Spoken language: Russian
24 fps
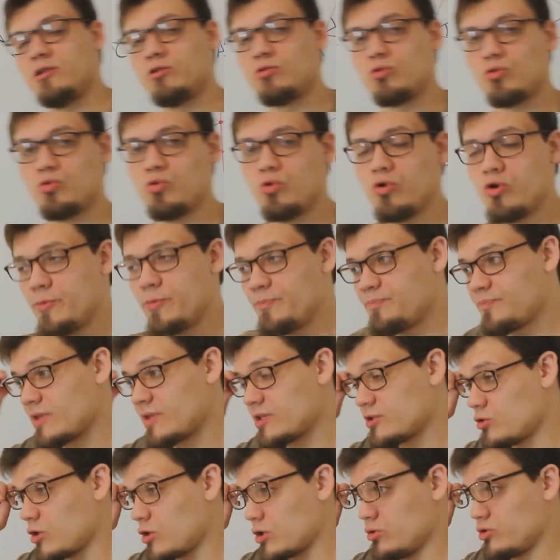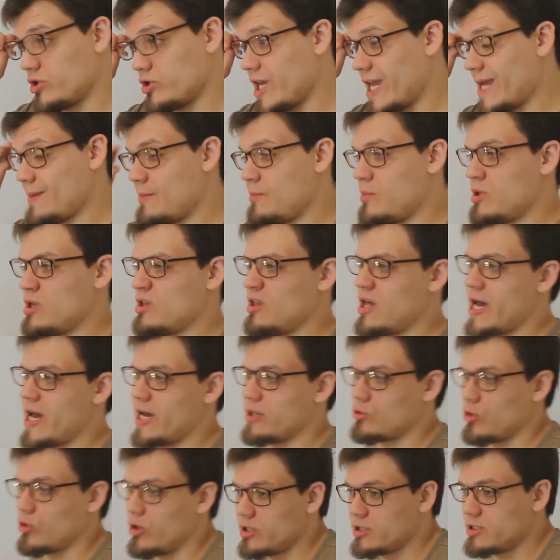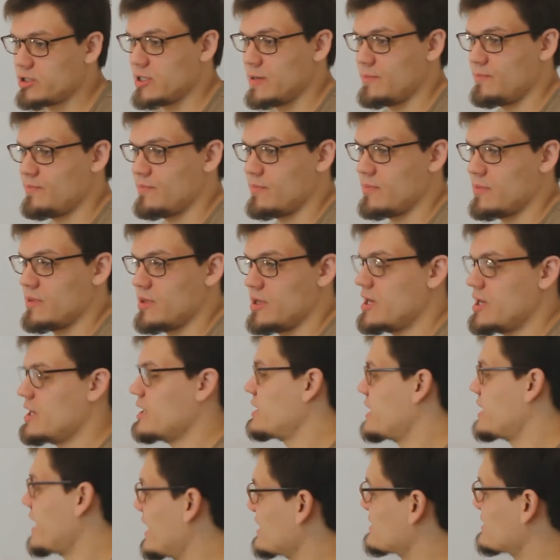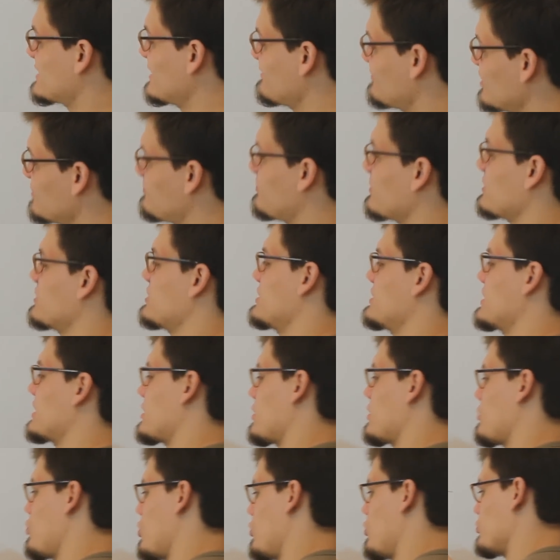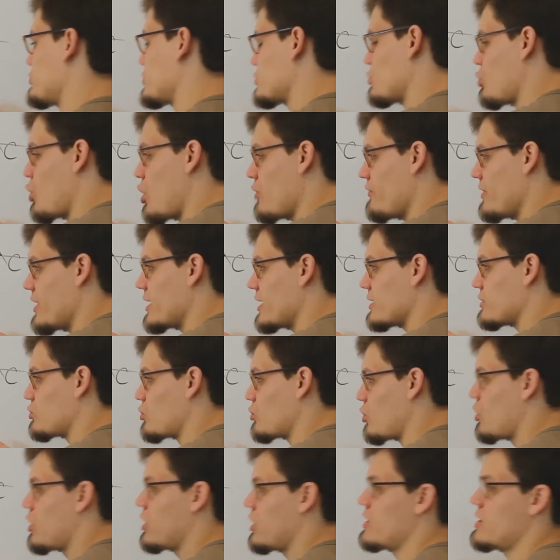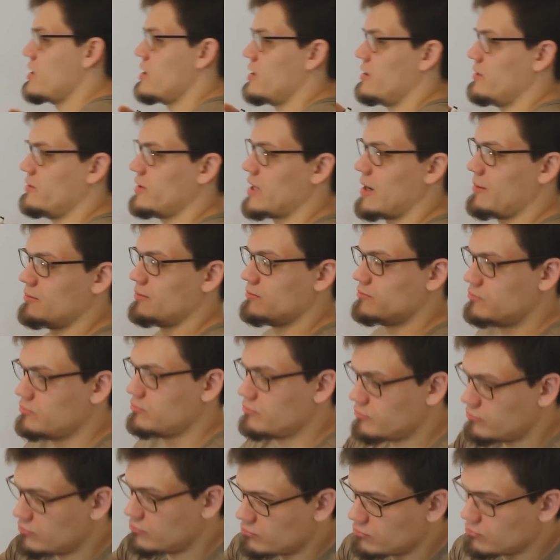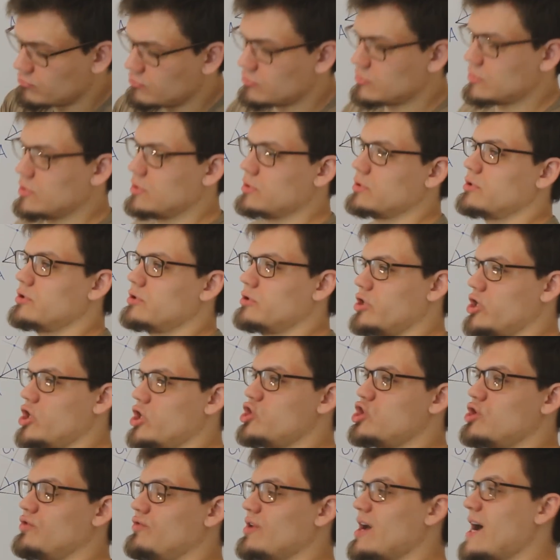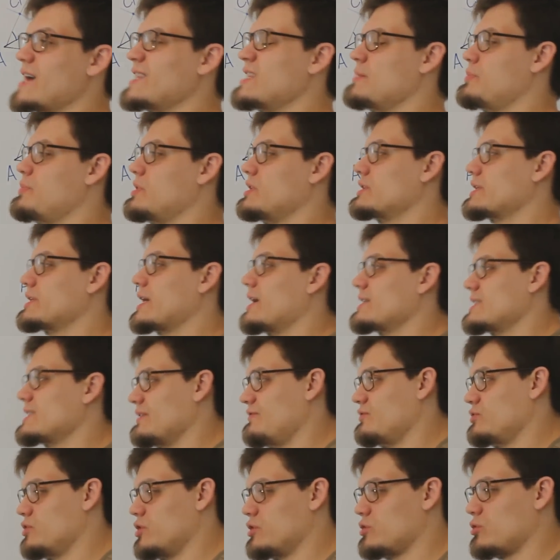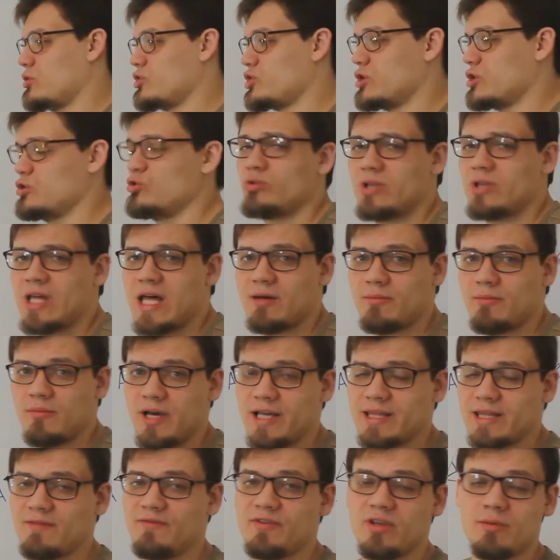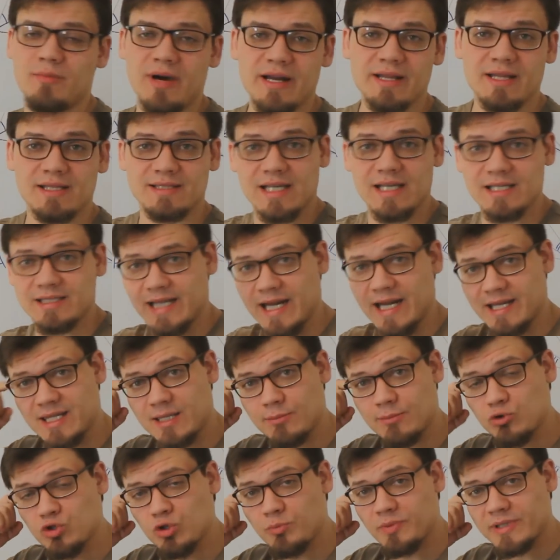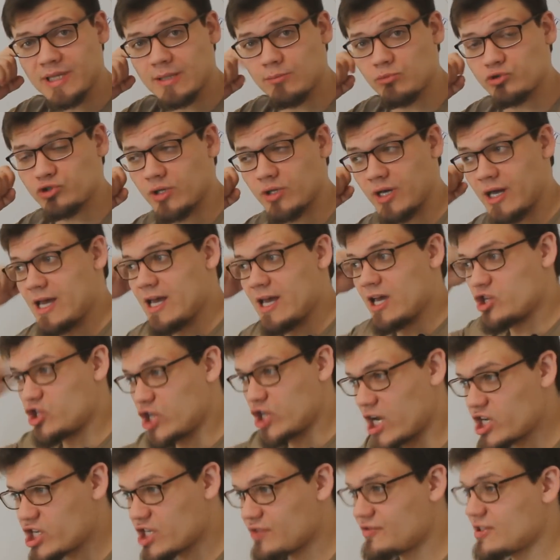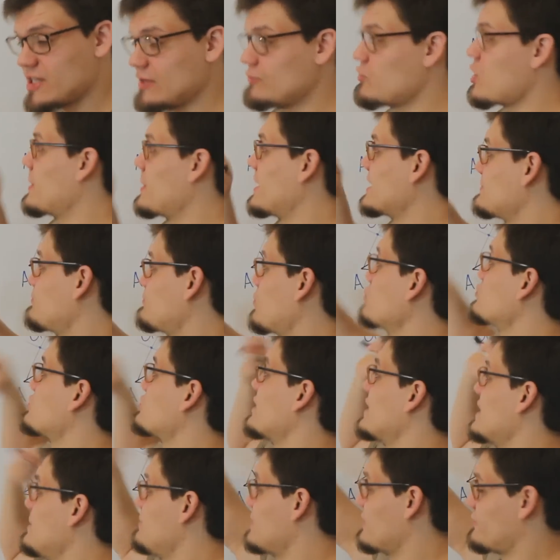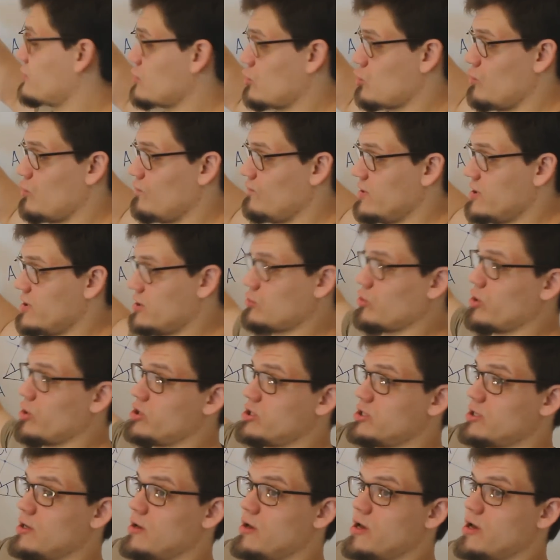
другую сторону терем Минилая, то есть, если выполнено такое условие, то там три чевианы пересекаются об одной точке. Ну, на этом внимание заострять не буду, потому что чаще всего она используется именно в таком виде. То есть,